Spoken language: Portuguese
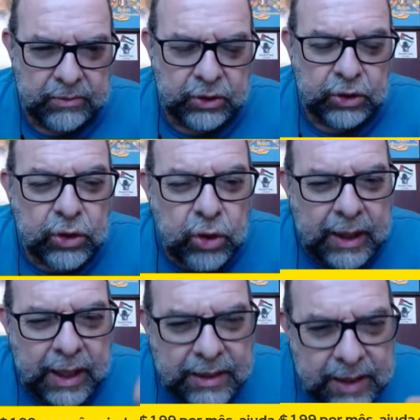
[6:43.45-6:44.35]
Só
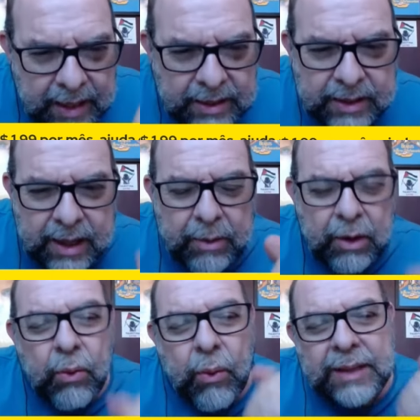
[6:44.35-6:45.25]
que as redes trabalham
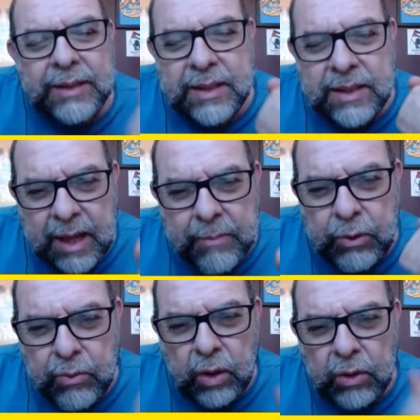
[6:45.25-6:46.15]
quase sempre
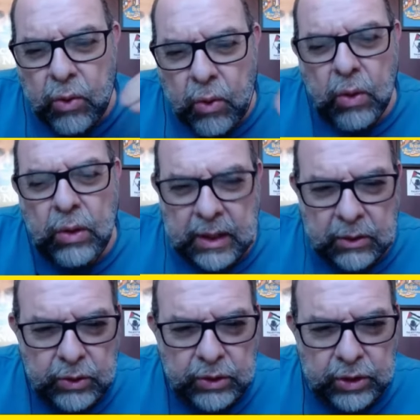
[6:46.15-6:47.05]
no modo
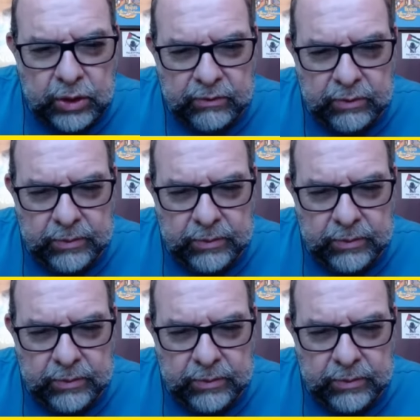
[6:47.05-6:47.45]
contraintuitivo.